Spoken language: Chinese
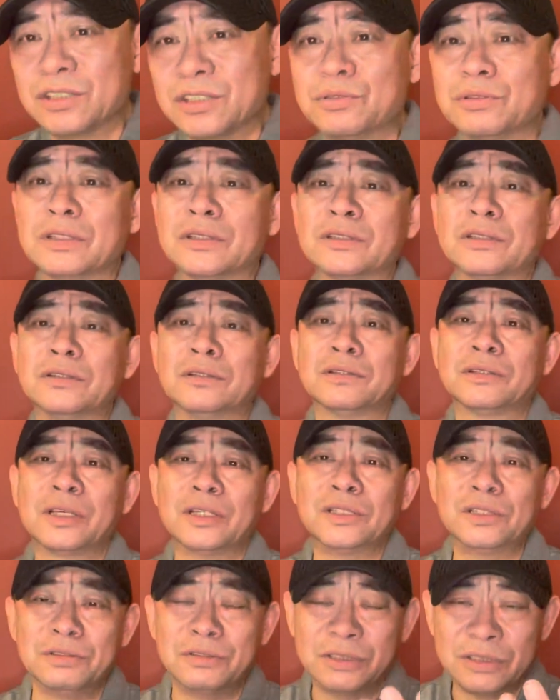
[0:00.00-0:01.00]
熟的时候，他
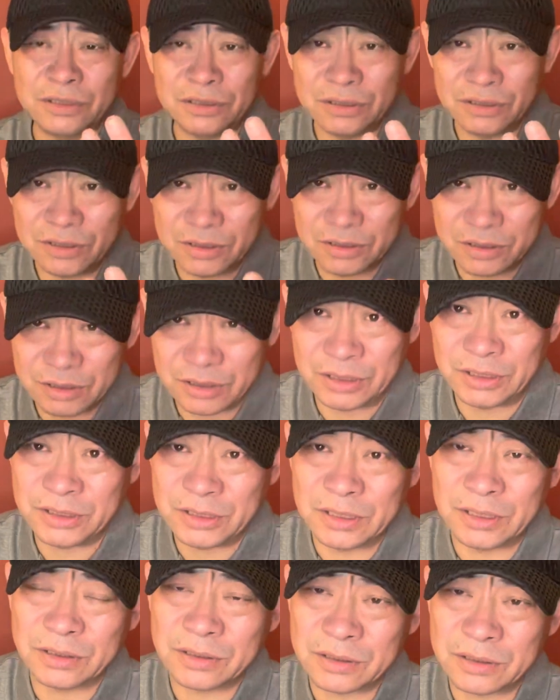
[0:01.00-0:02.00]
就已已
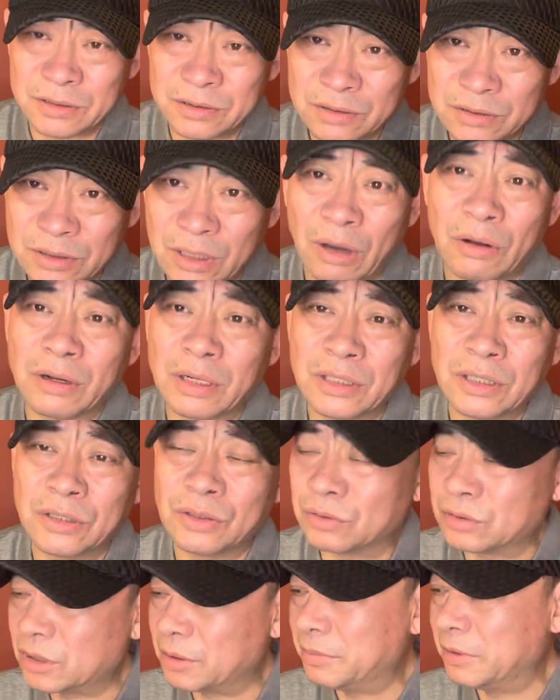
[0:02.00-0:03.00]
经到了那
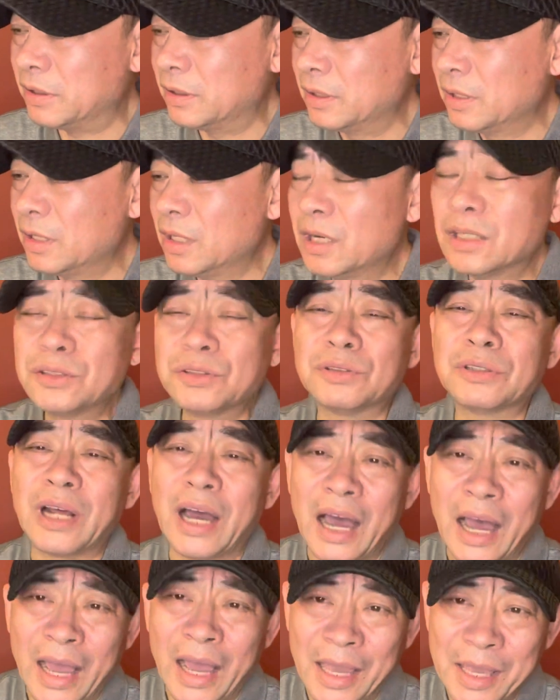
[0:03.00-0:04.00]
种什么，就是
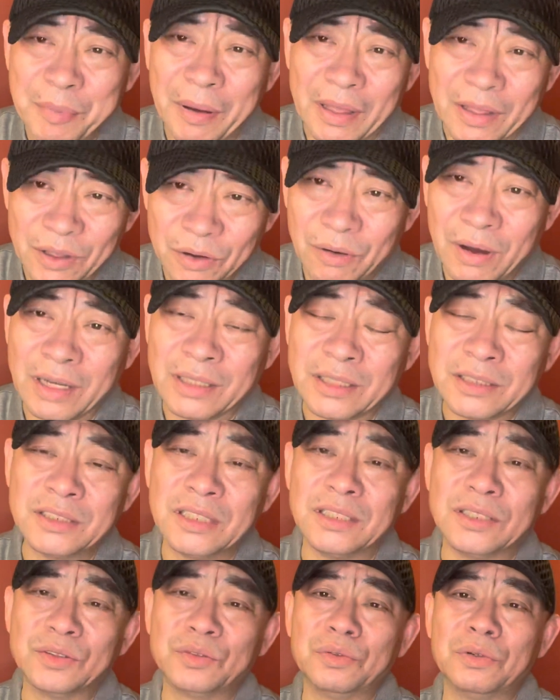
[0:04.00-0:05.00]
矮板化的
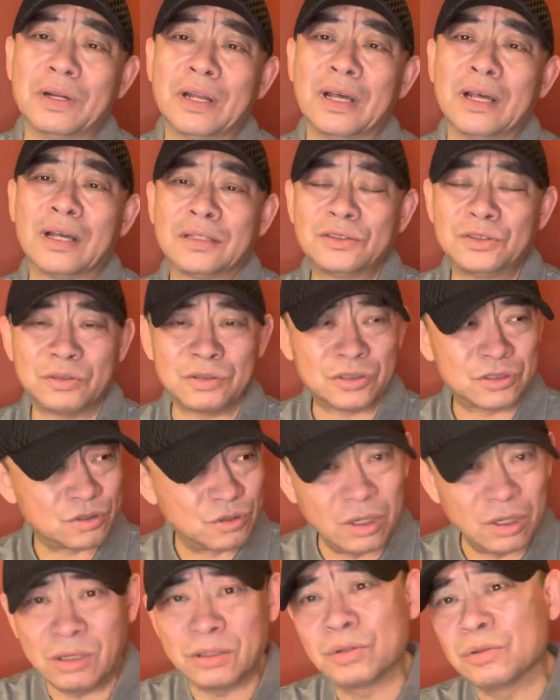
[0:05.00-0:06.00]
程度了，就是
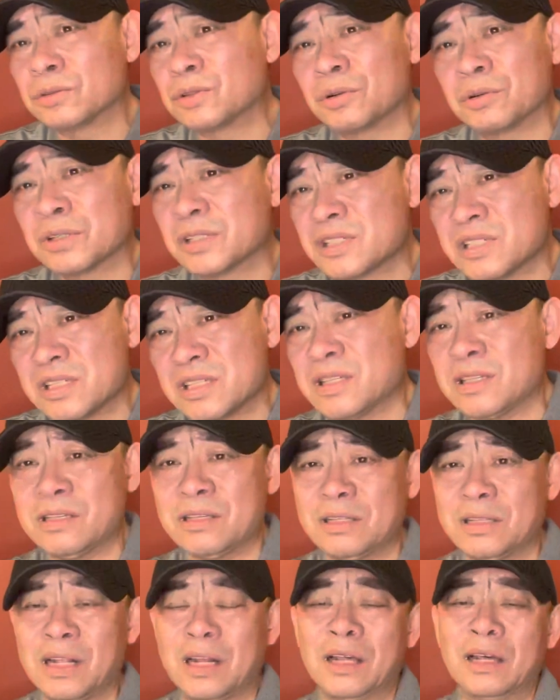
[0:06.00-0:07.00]
所有东西都是死
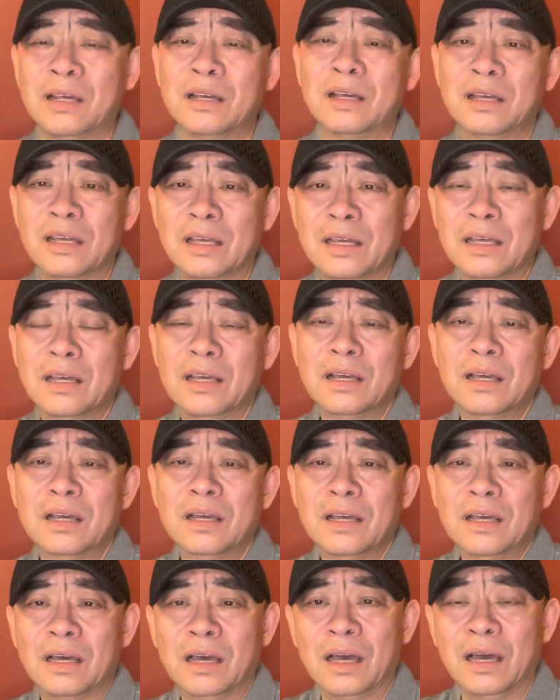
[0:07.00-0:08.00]
的了，
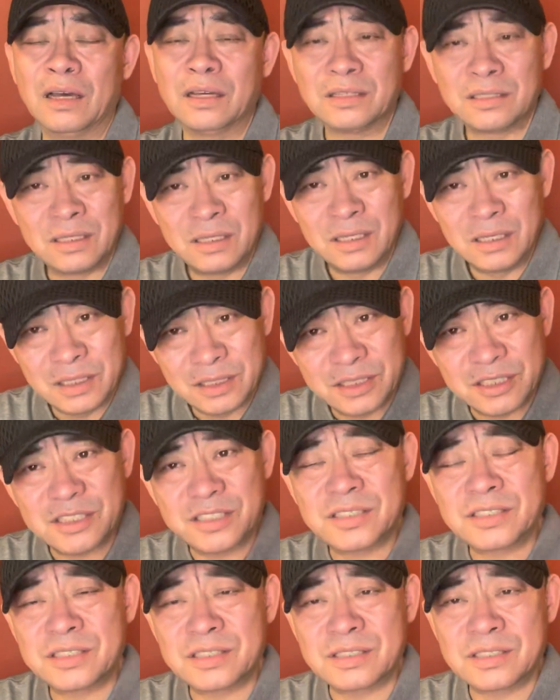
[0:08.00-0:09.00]
啊，
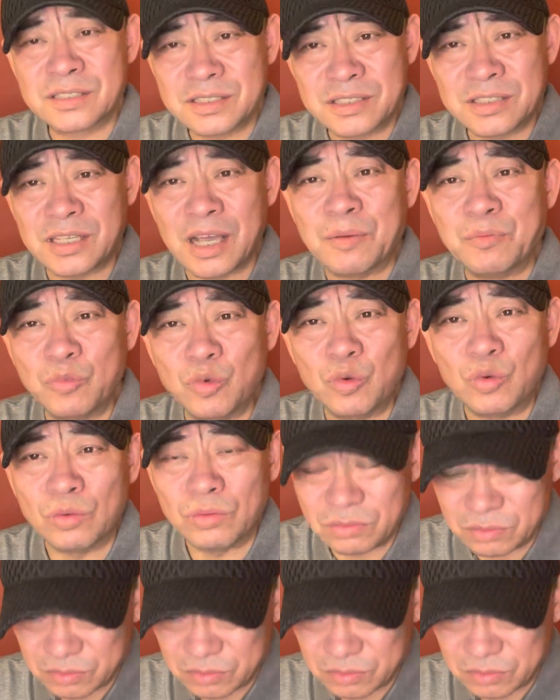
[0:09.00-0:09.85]
死。三幕，